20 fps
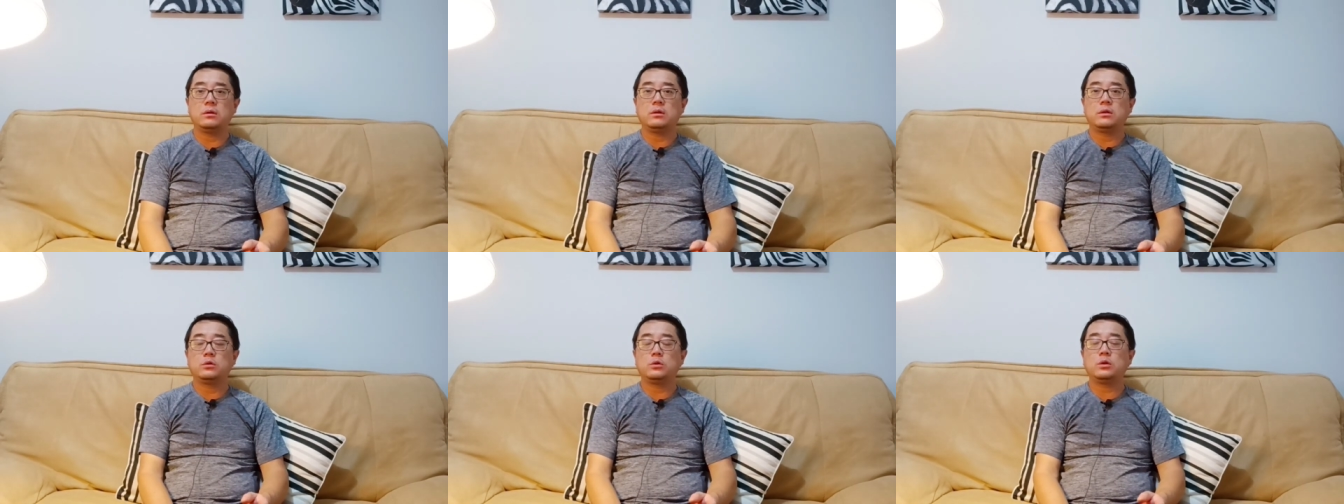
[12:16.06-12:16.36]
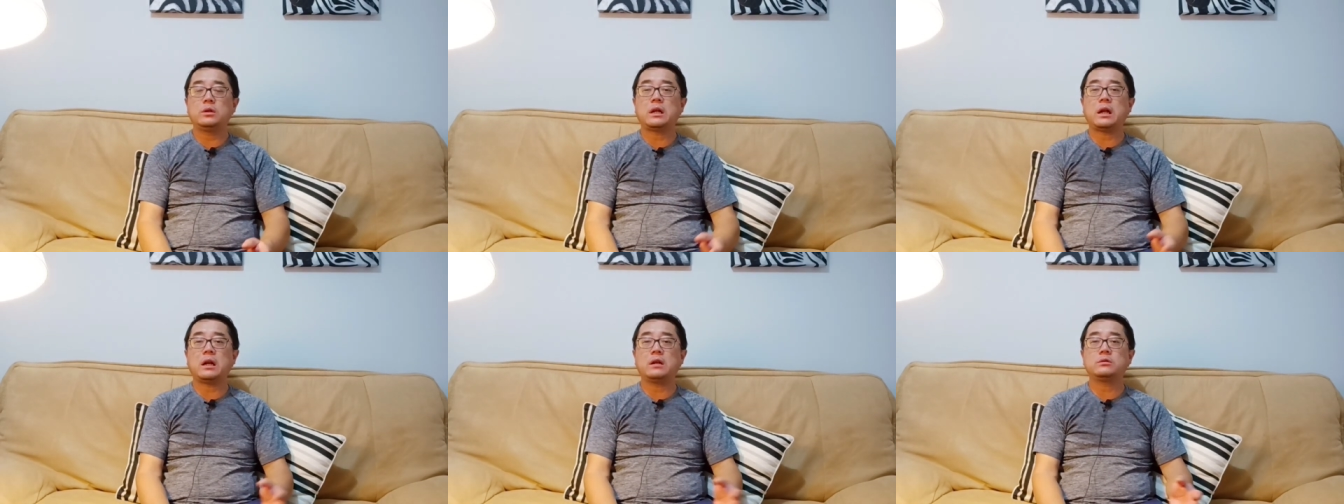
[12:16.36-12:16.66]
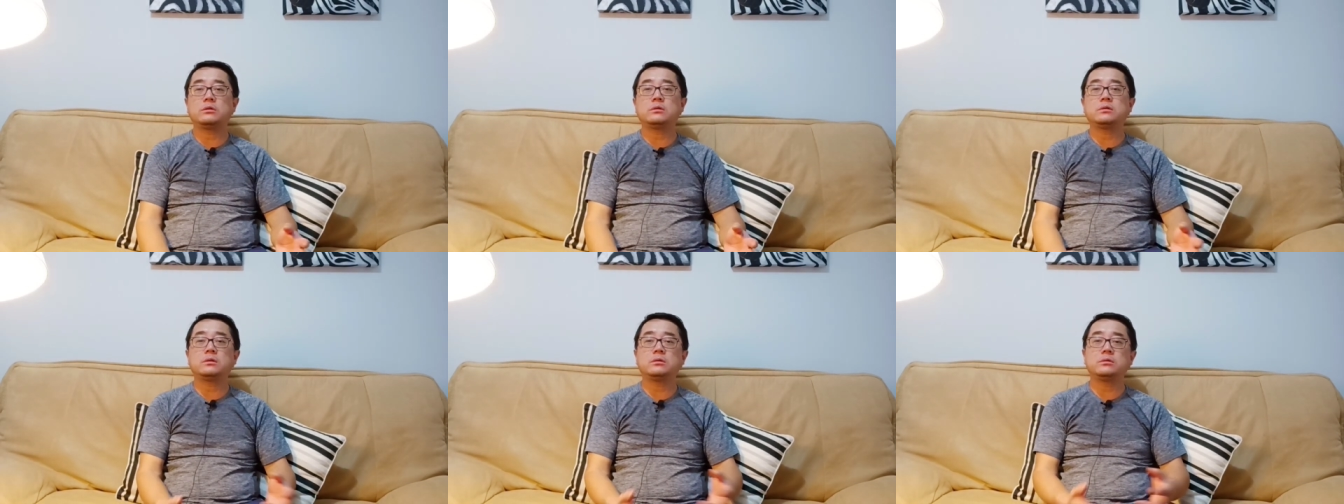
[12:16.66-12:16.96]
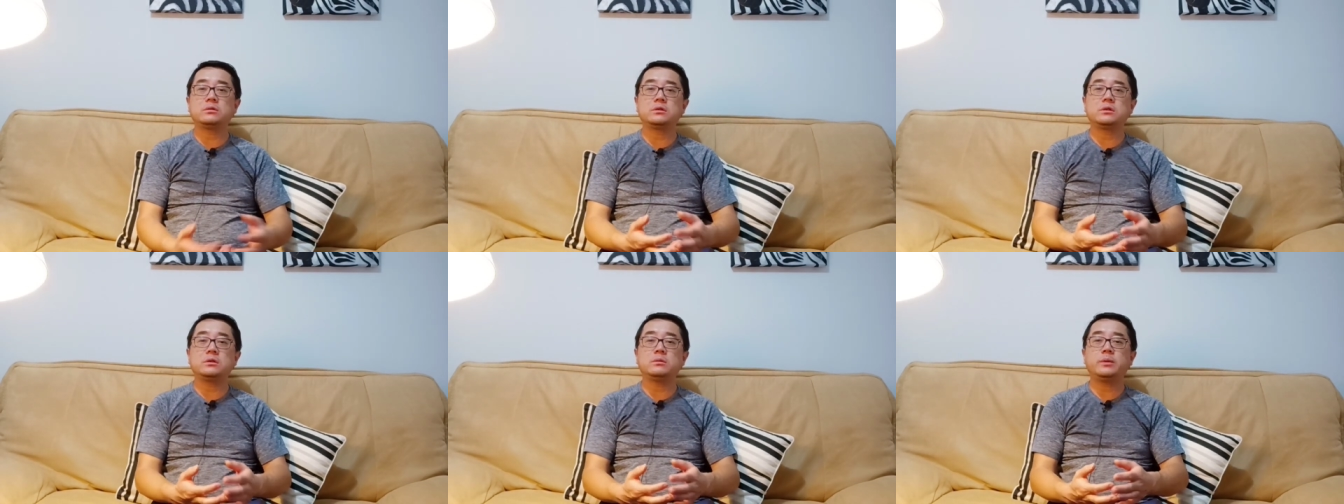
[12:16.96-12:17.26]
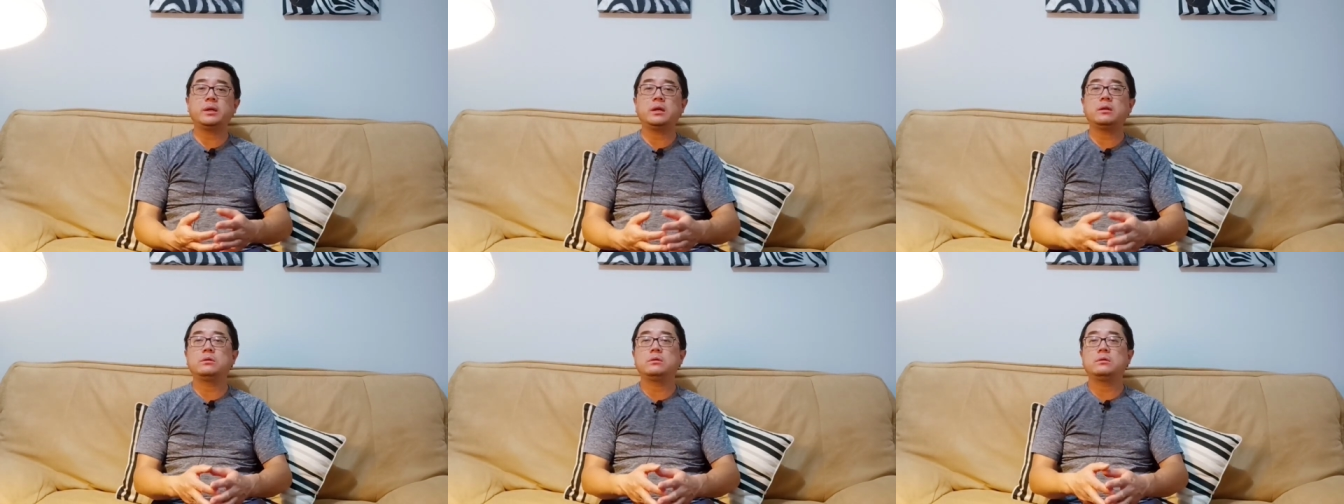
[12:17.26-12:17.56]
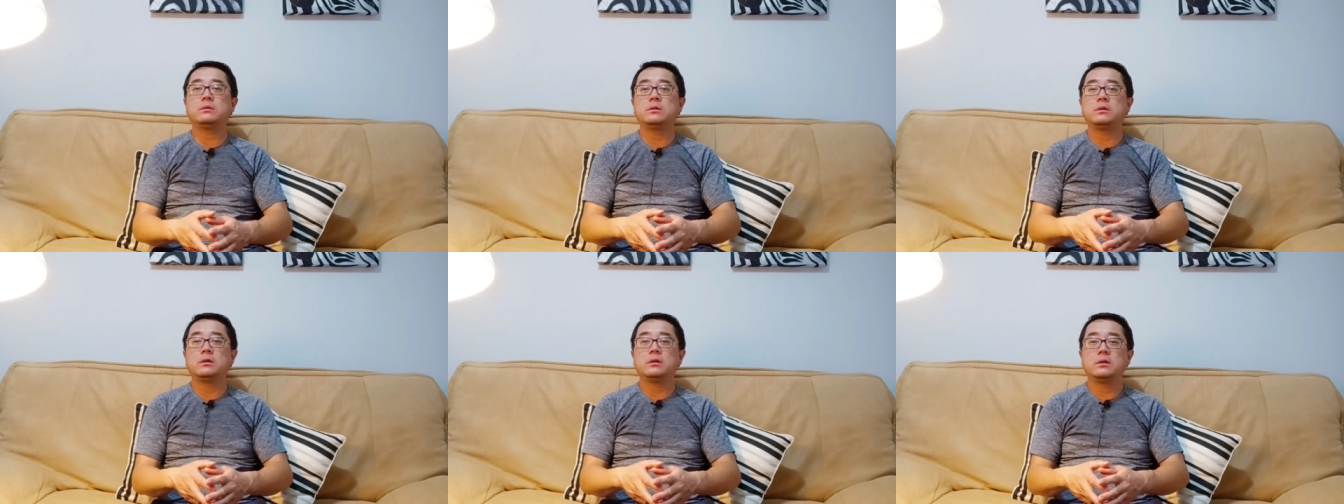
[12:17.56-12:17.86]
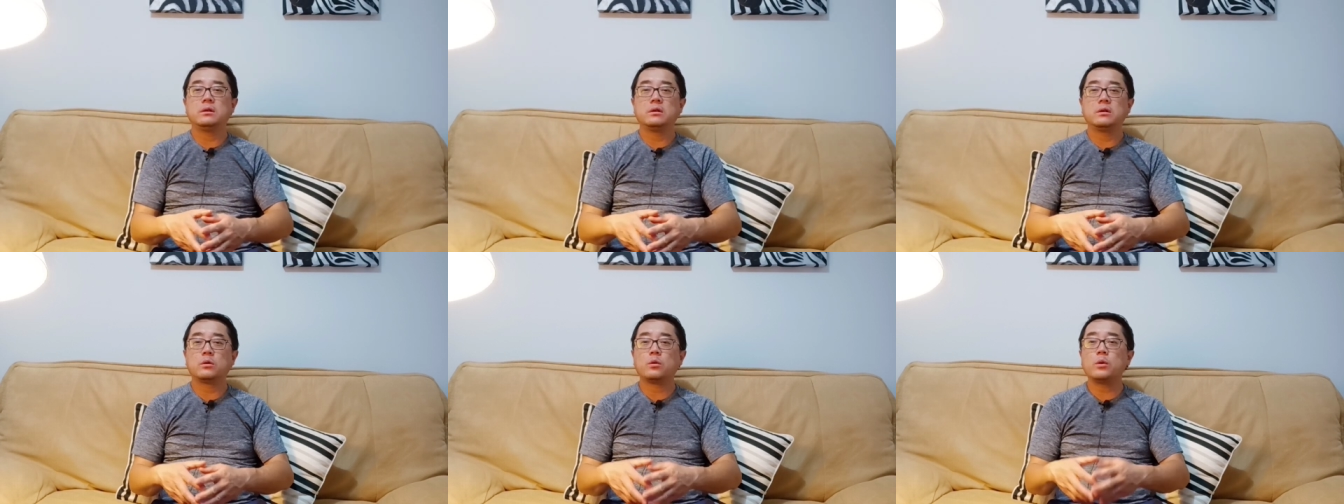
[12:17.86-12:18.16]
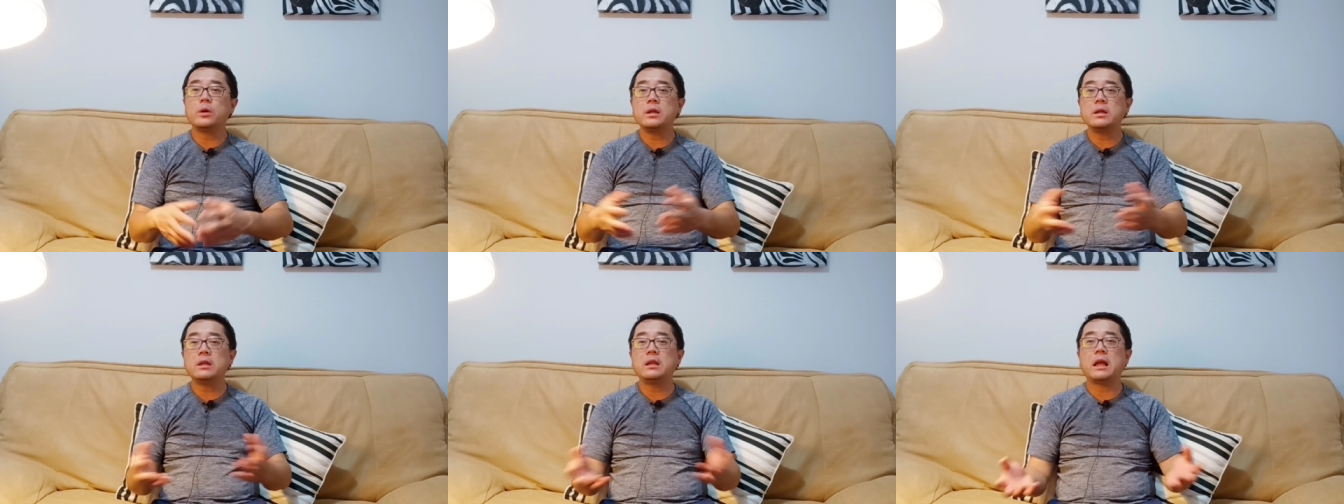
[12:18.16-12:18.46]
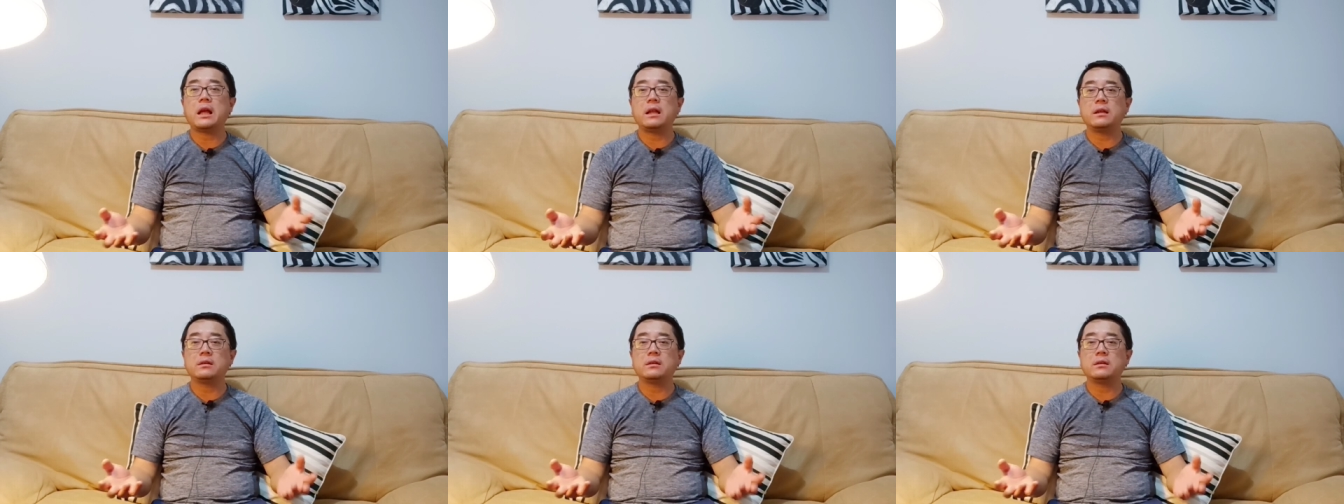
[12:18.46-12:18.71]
对它来说都是一片 Greenland，